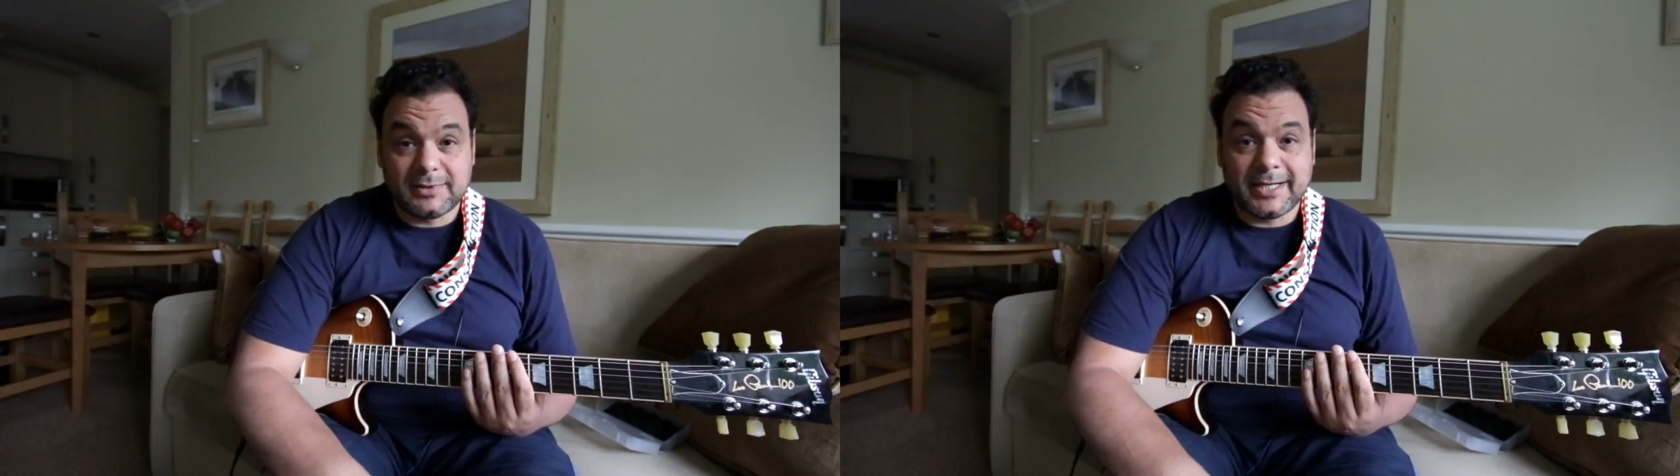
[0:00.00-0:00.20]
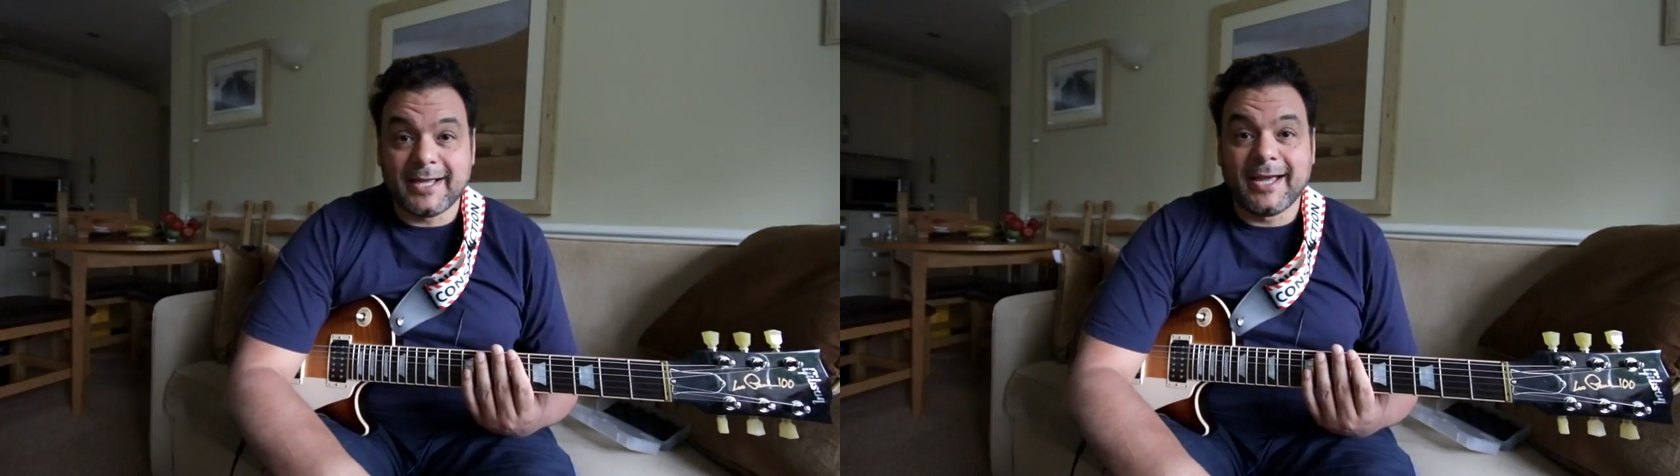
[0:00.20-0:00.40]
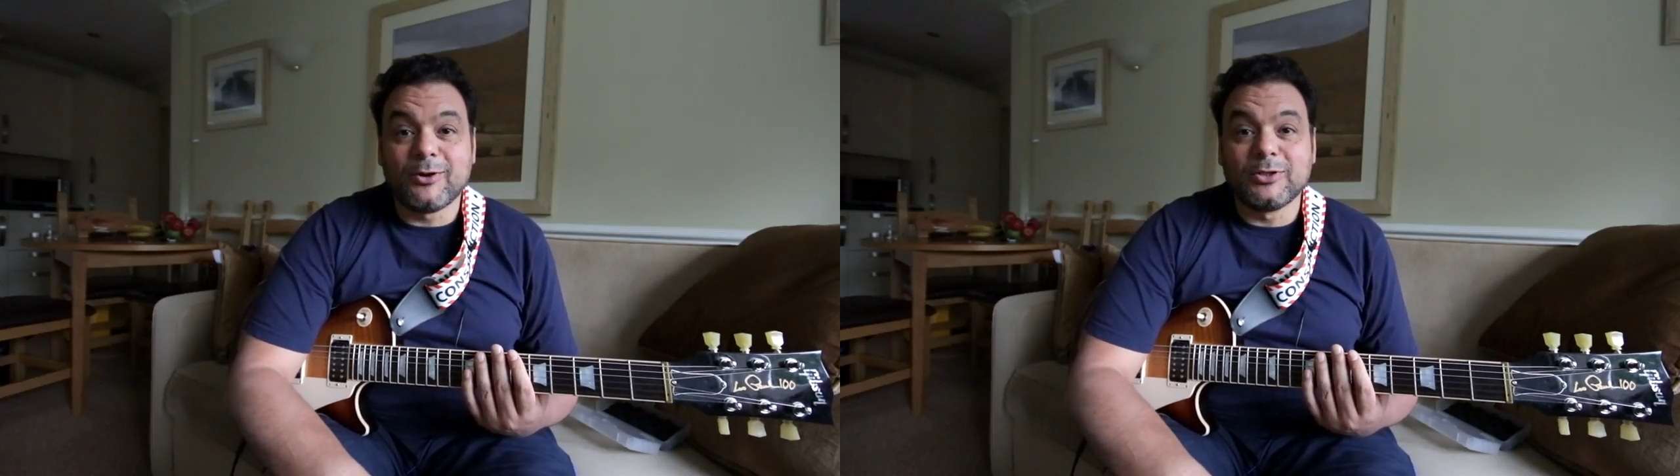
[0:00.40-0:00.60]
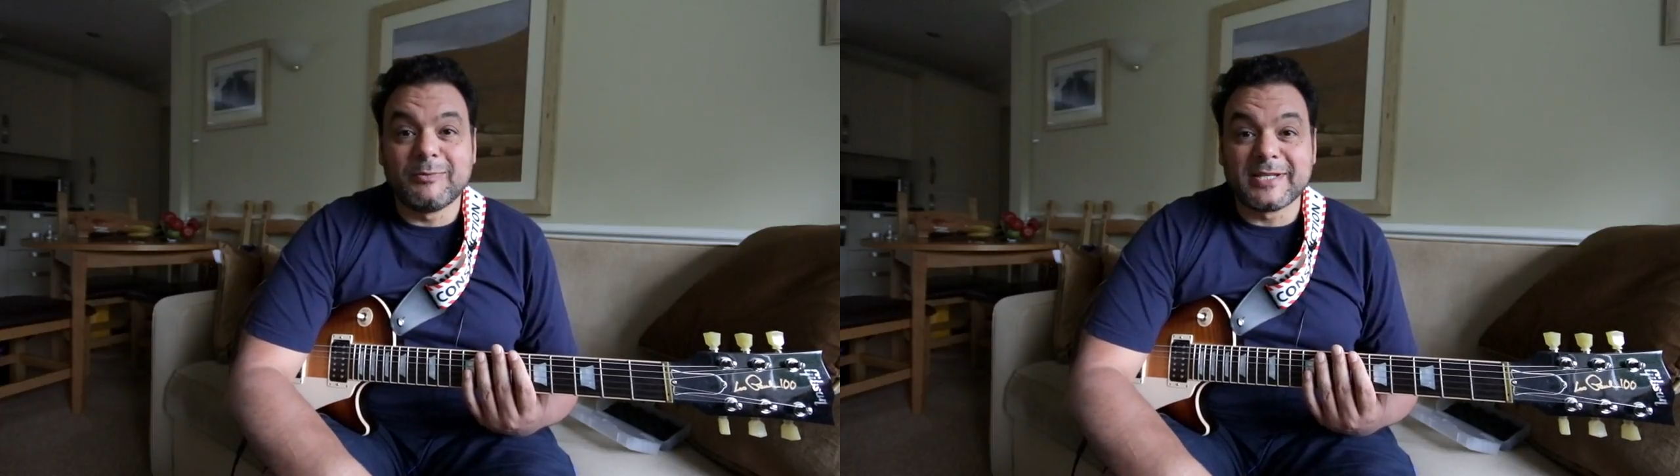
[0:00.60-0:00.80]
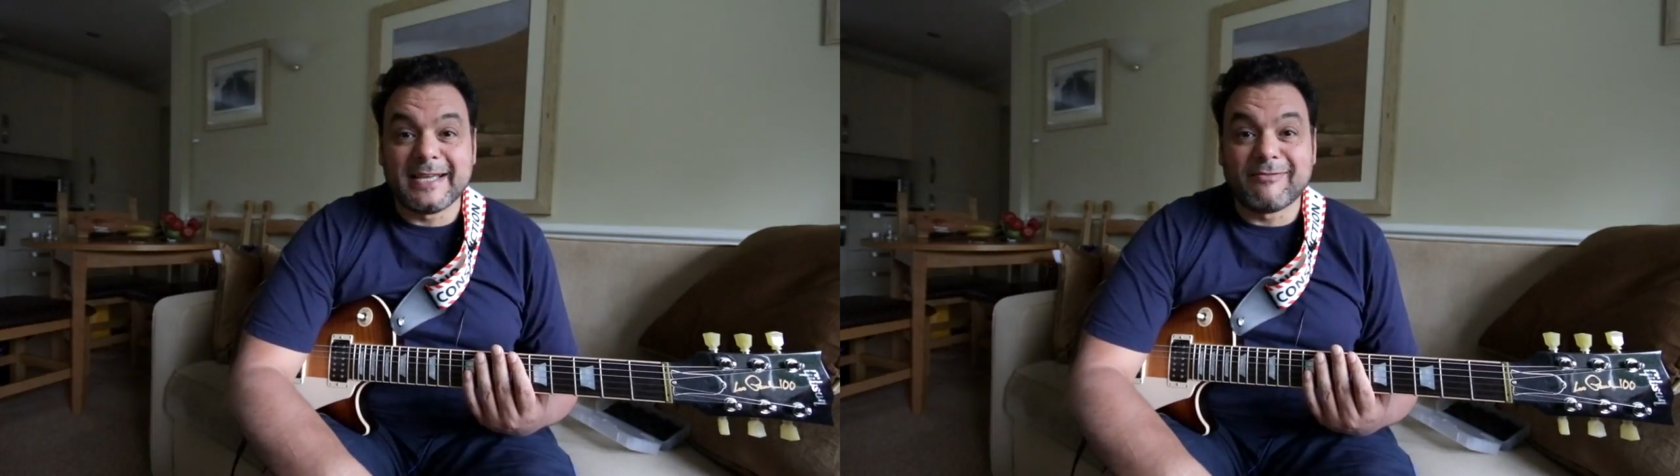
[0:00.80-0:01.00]
انا هاخد
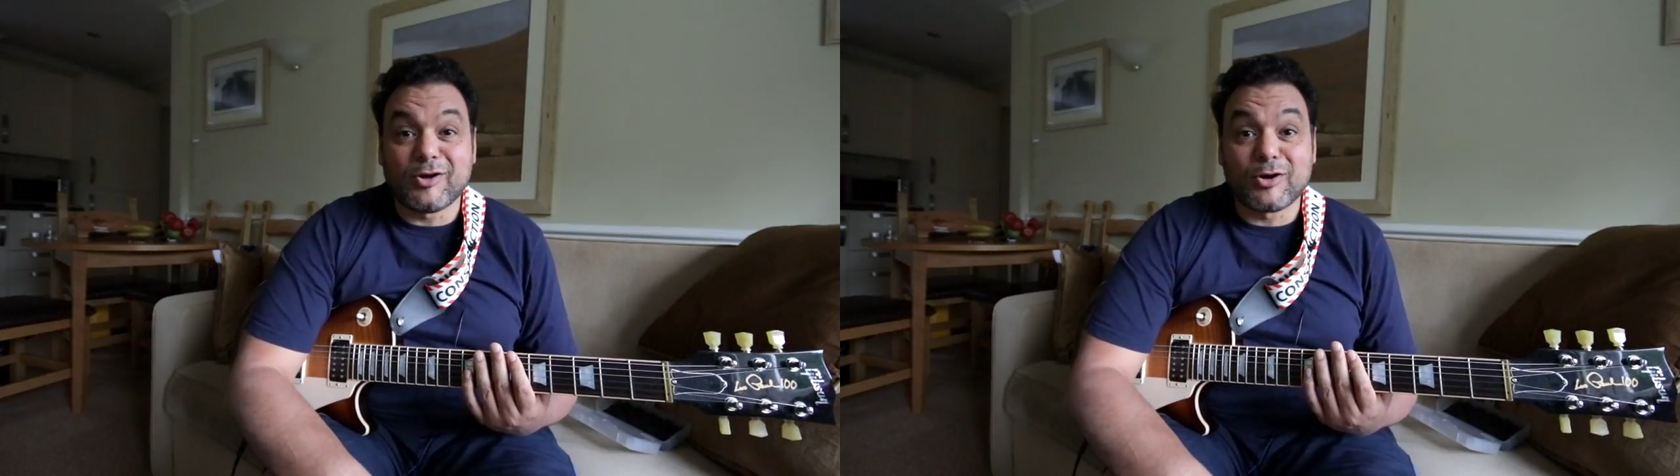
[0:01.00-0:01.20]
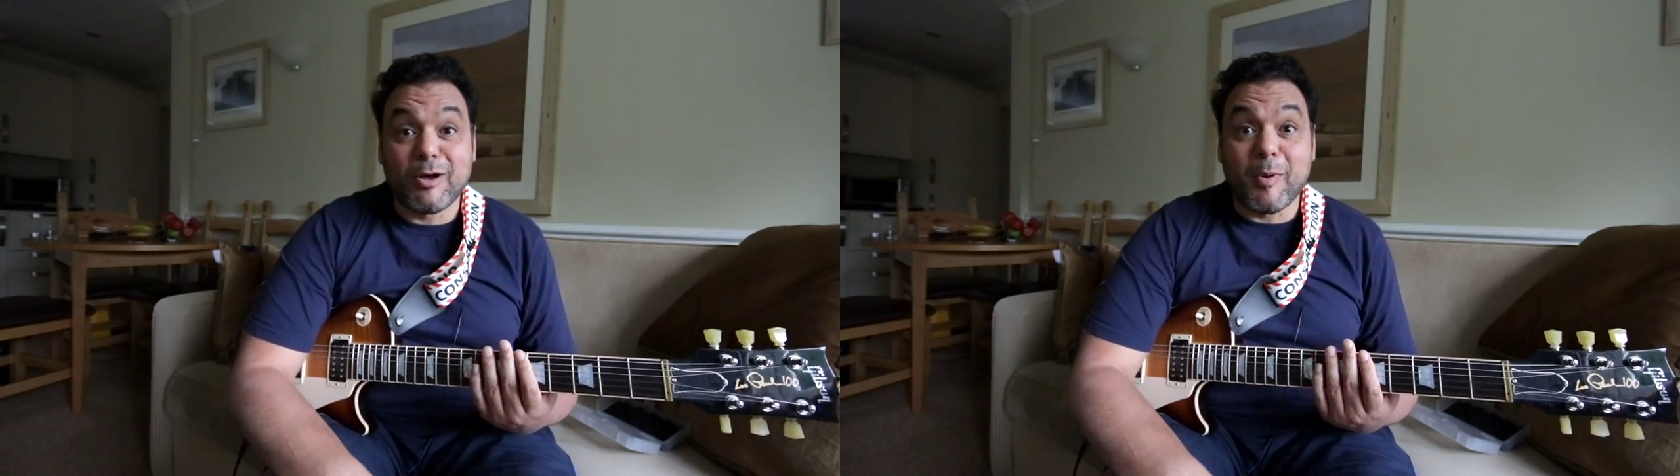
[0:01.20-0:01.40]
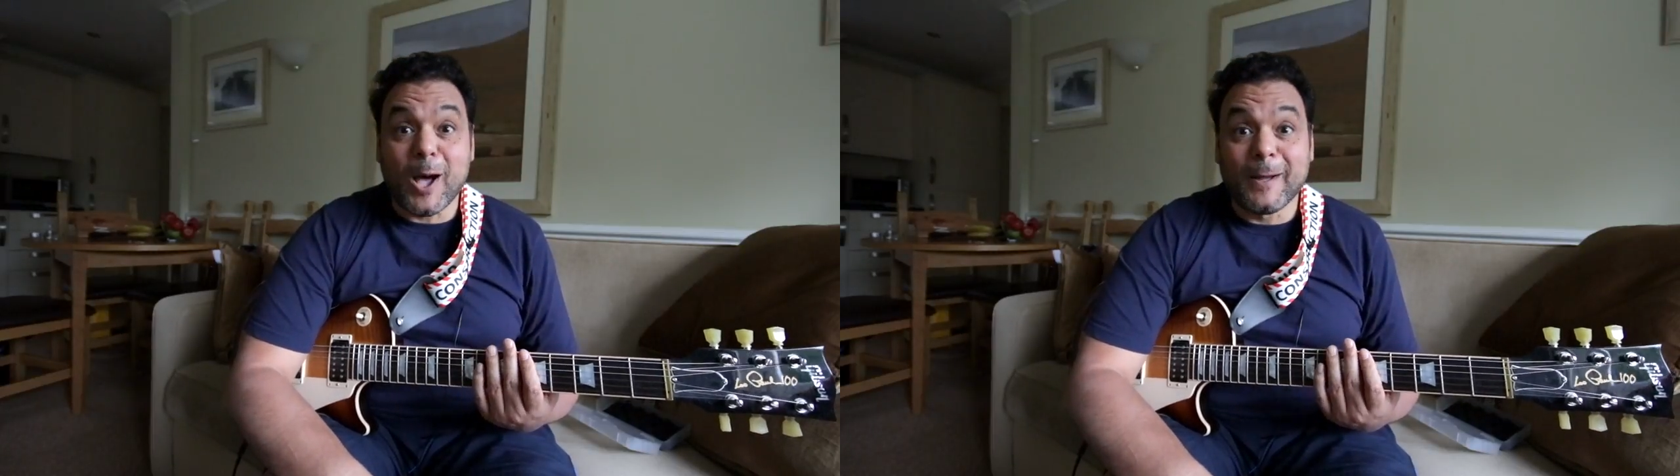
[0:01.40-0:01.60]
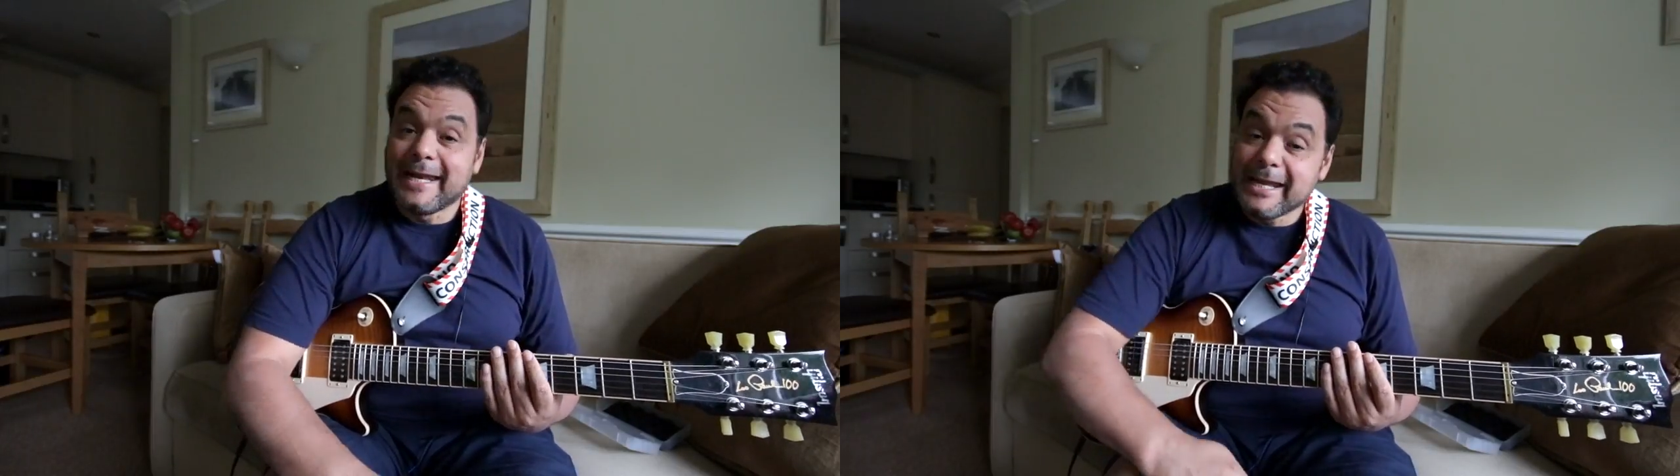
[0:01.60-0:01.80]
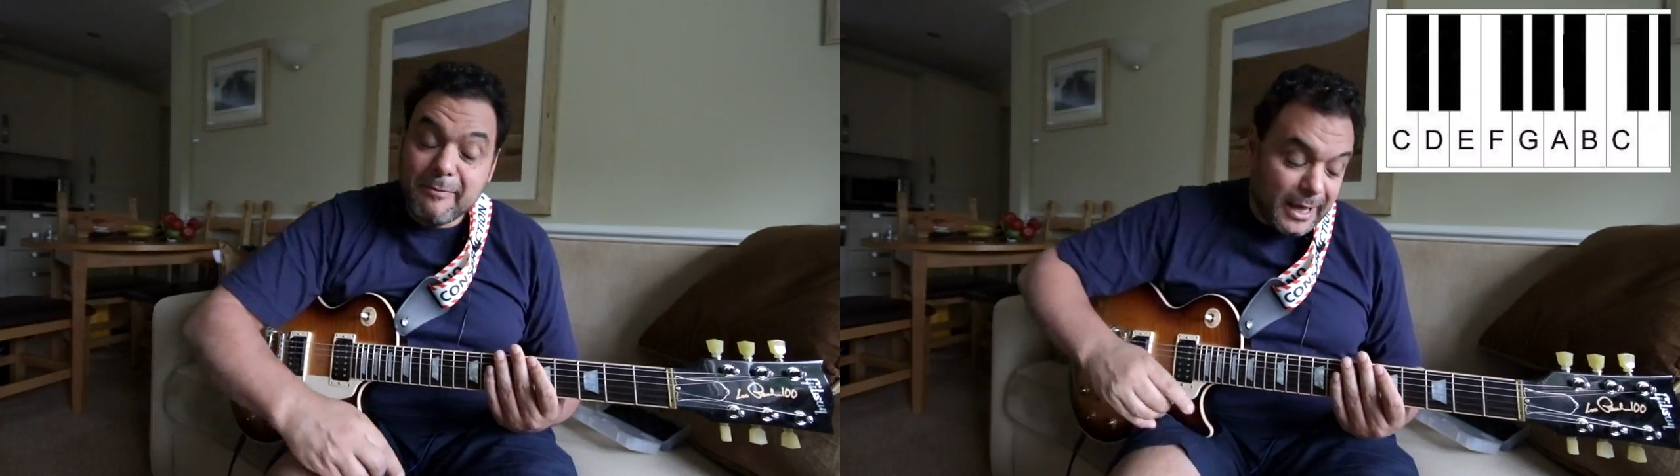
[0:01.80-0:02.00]
المسافة الرابعة
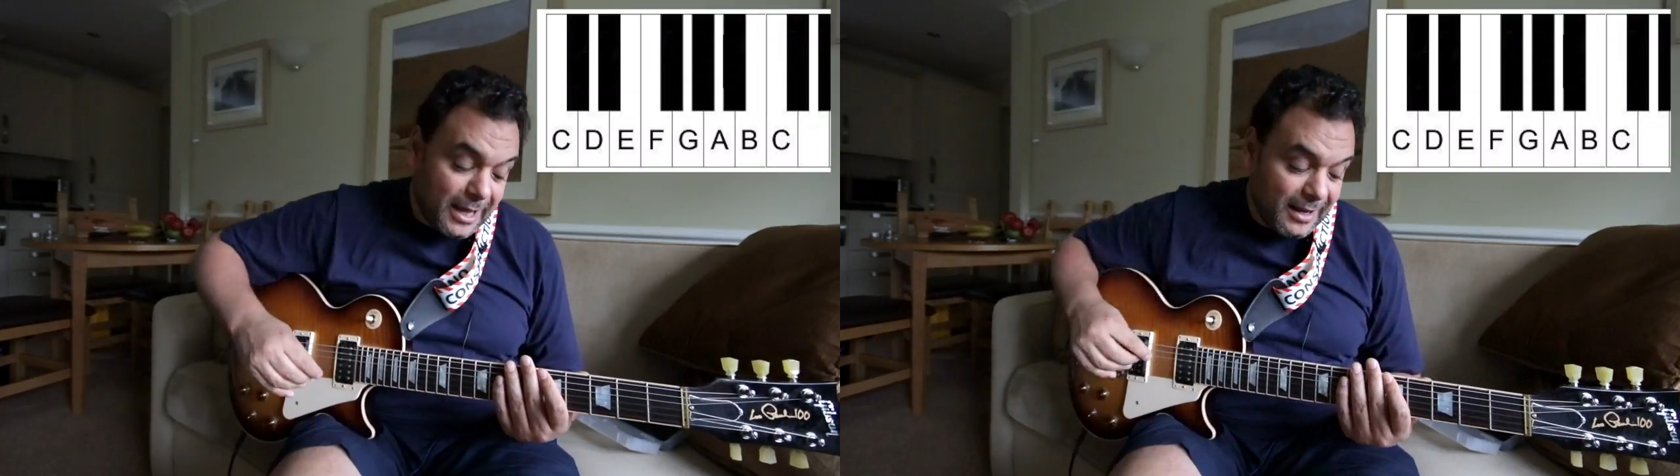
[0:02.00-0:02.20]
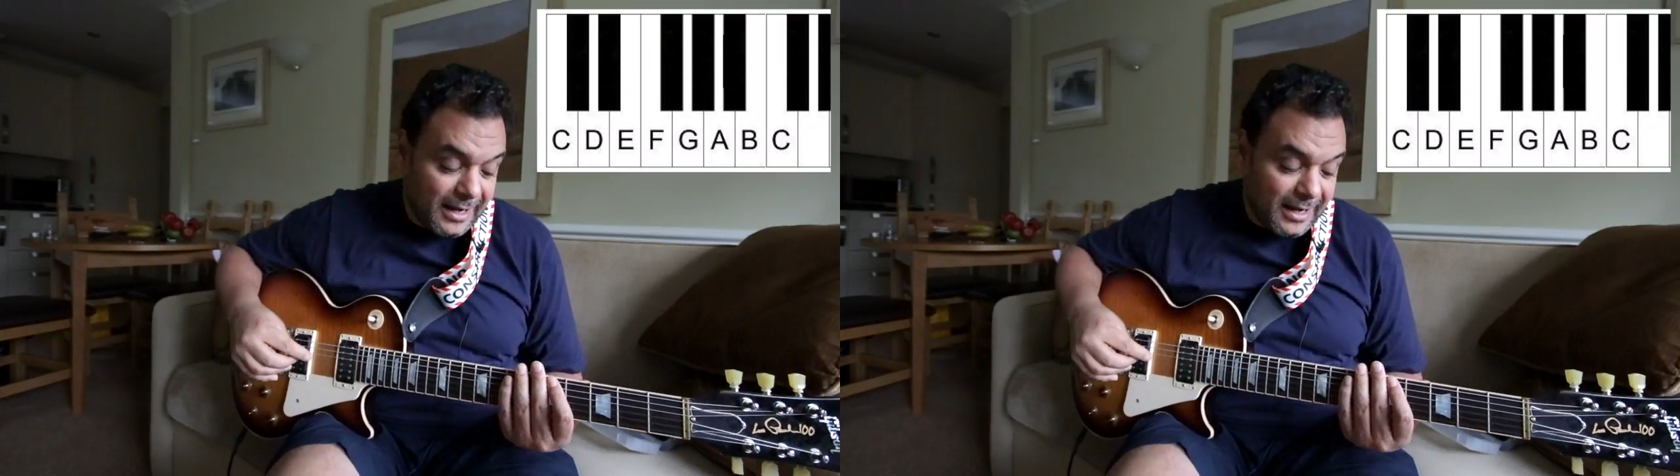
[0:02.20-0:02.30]
ليه بقى